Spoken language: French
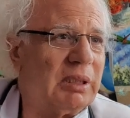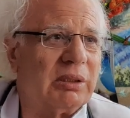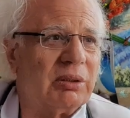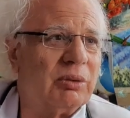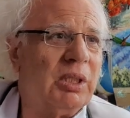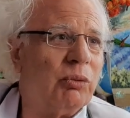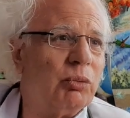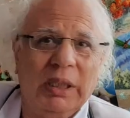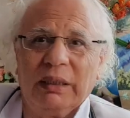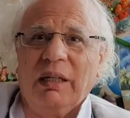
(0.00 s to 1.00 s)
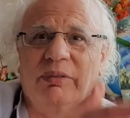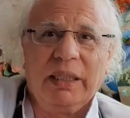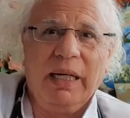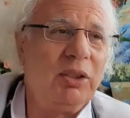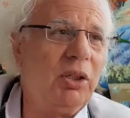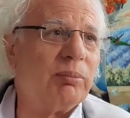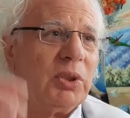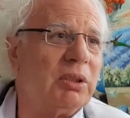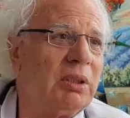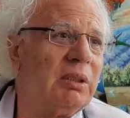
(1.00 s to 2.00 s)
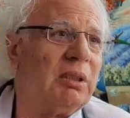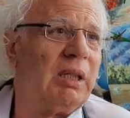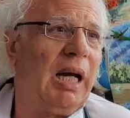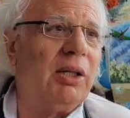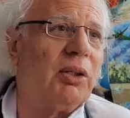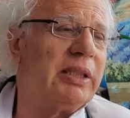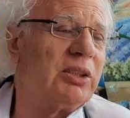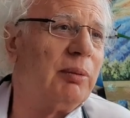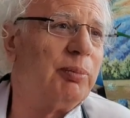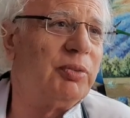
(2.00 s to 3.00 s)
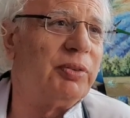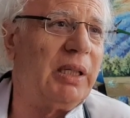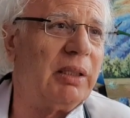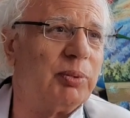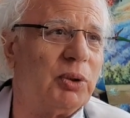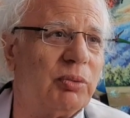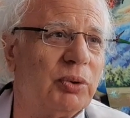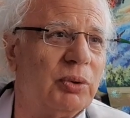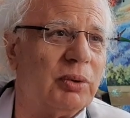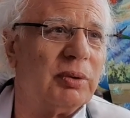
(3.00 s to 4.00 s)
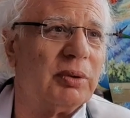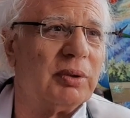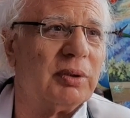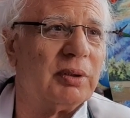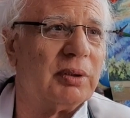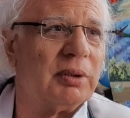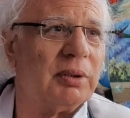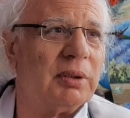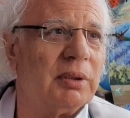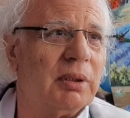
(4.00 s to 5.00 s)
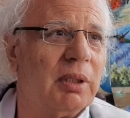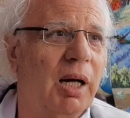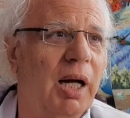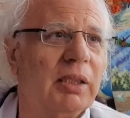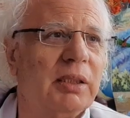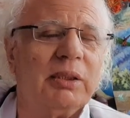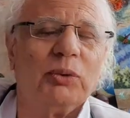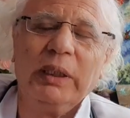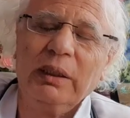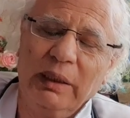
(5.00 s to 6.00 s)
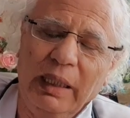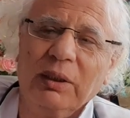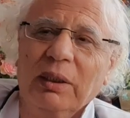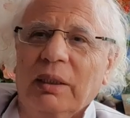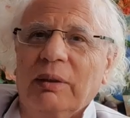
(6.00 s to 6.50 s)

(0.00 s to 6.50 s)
qu'est-ce que vous êtes avec un homme Alors qu'est-ce qu'il peut faire pour ah, vous faire l'amour, alors ça. Ah, euh, oui, d'accord.